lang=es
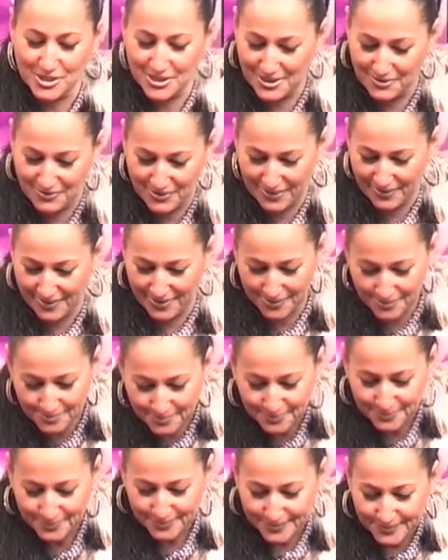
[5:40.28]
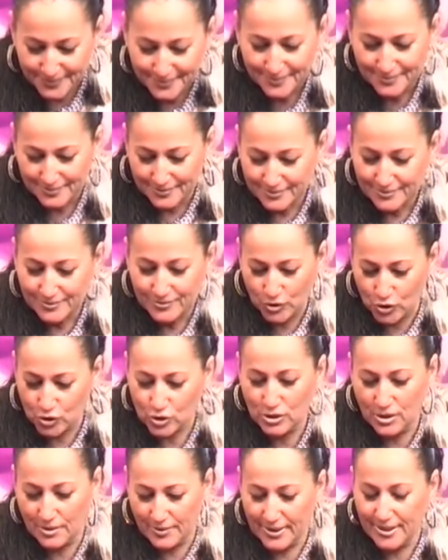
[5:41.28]
que es verdad. Yo sé
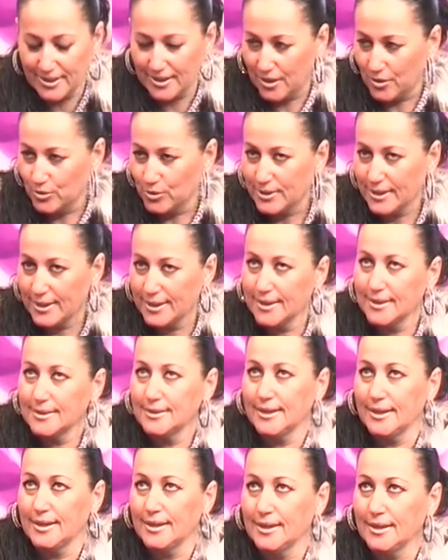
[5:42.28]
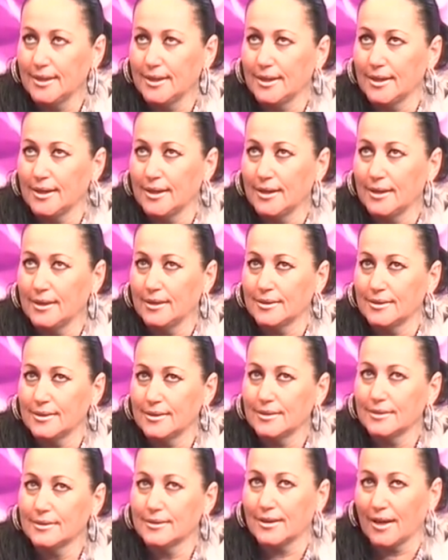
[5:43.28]
la baila eh,
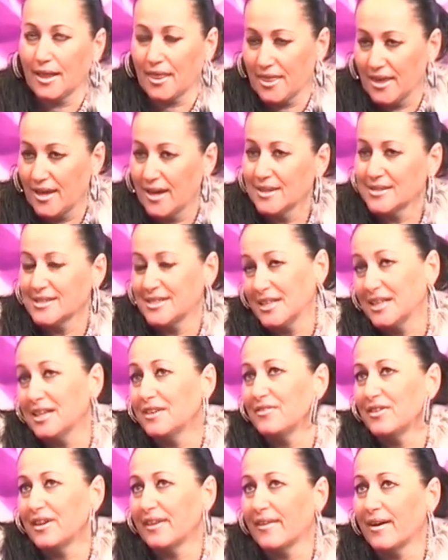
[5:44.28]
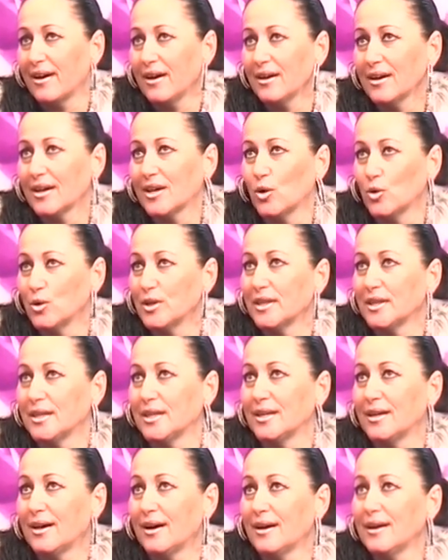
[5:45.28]
sí que es verdad que hoy en
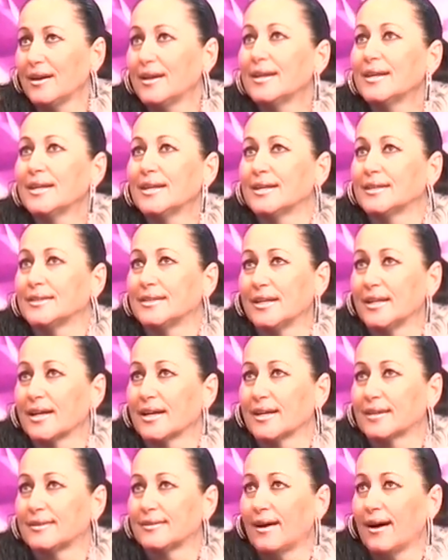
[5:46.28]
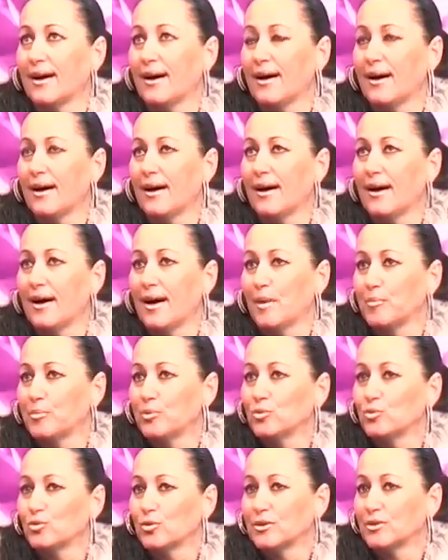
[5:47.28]
día tienes que estar a
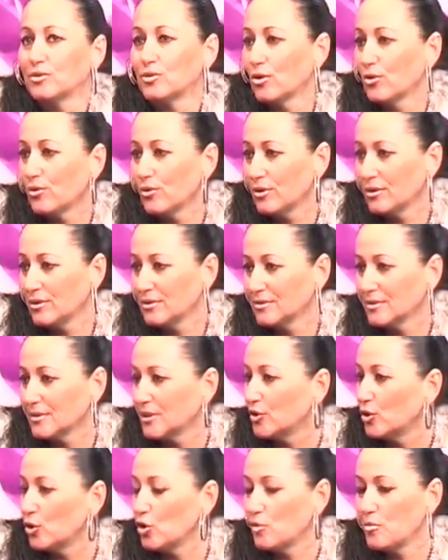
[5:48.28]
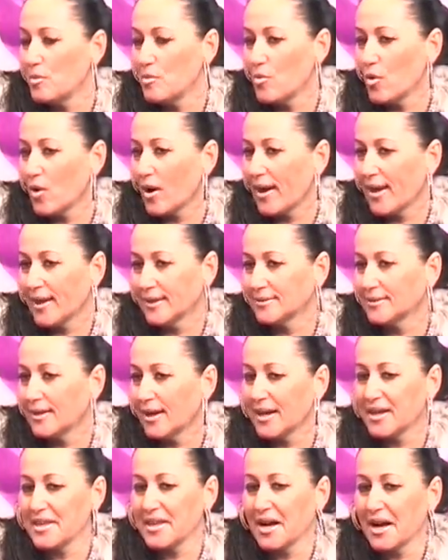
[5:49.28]
punto en todo, que no es lo mismo que antes,
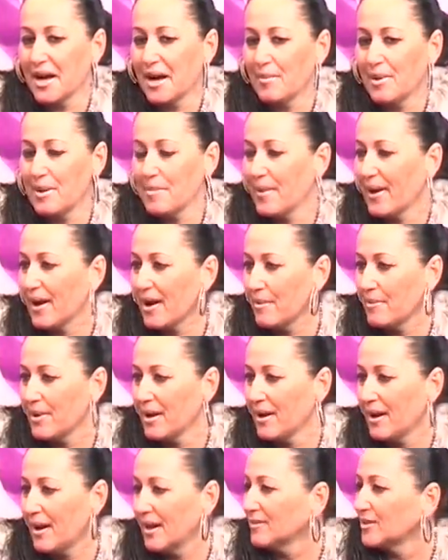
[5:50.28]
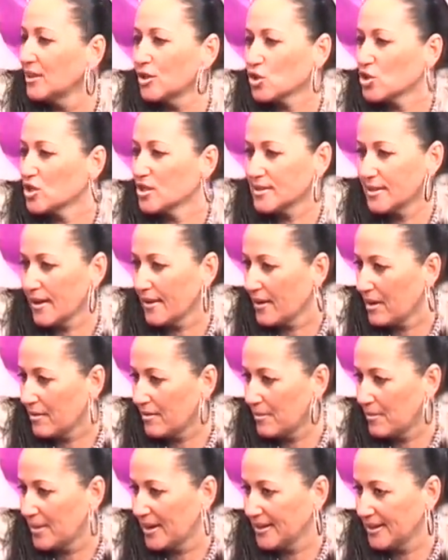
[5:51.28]
que llegaba y pegaba. Antes no se
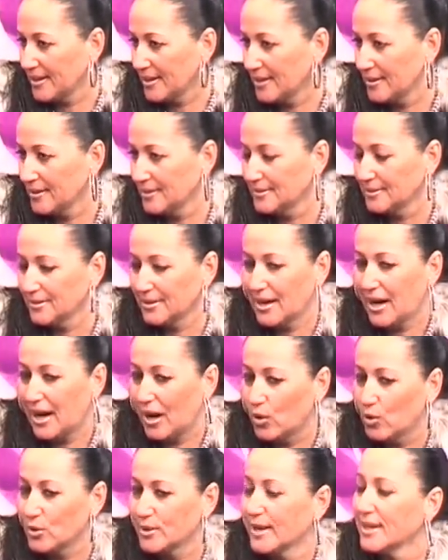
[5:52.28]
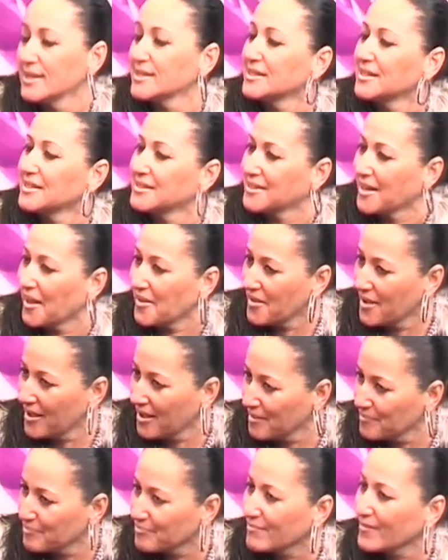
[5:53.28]
ensayaba, María. Ahora se
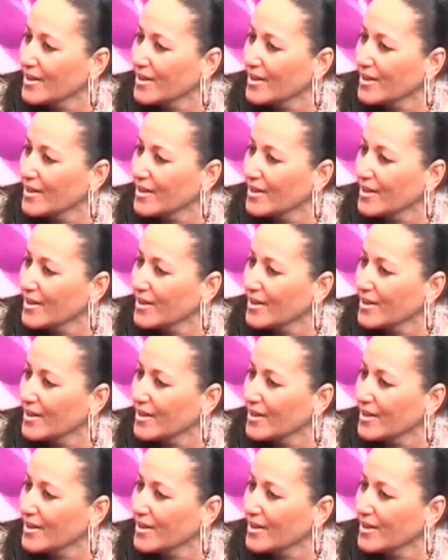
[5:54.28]
ensaya